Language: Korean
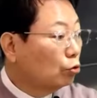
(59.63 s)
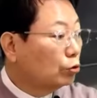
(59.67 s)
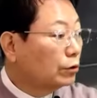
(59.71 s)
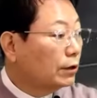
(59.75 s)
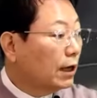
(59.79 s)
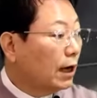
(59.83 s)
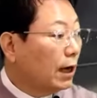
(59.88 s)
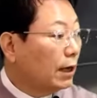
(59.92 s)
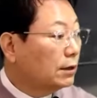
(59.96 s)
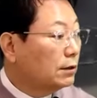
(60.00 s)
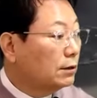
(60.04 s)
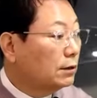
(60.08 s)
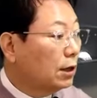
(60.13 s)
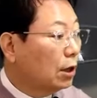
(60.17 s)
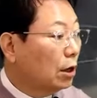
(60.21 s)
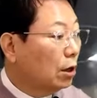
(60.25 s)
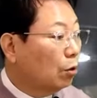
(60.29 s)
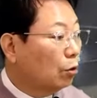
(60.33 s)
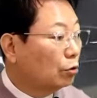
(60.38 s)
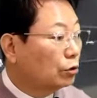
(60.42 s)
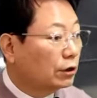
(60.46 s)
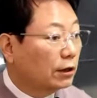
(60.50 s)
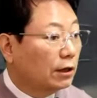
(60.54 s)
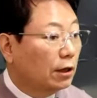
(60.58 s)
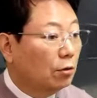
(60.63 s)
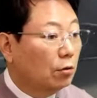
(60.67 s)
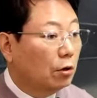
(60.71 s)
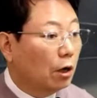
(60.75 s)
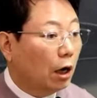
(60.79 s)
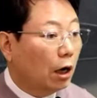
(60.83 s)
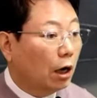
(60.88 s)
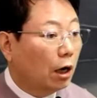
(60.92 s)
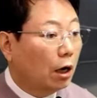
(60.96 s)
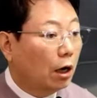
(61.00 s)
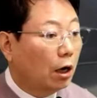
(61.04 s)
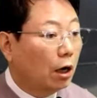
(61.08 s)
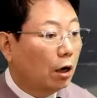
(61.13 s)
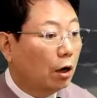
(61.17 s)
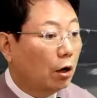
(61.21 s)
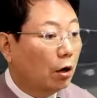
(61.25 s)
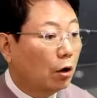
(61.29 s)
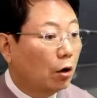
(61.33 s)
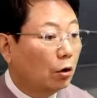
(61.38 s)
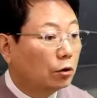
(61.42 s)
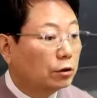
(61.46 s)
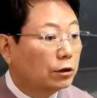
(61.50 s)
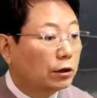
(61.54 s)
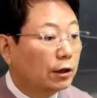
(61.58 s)
들어올 때가 아닌데 어떻게 된 거야?
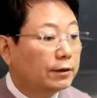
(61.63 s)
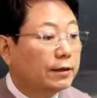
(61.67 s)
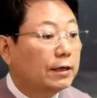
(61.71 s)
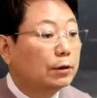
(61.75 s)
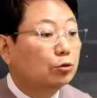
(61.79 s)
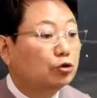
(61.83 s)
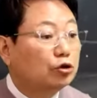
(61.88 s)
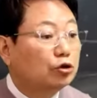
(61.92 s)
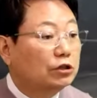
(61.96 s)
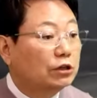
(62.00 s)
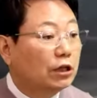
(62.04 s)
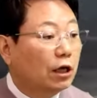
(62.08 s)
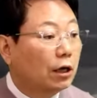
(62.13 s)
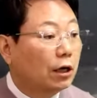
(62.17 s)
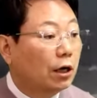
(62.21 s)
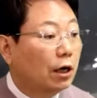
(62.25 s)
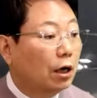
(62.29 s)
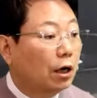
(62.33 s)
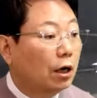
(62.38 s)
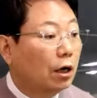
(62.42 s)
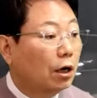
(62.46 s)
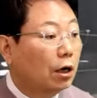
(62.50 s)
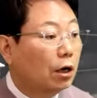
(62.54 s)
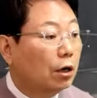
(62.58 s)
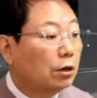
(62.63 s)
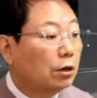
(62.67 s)
어떻게 계속 뛴다.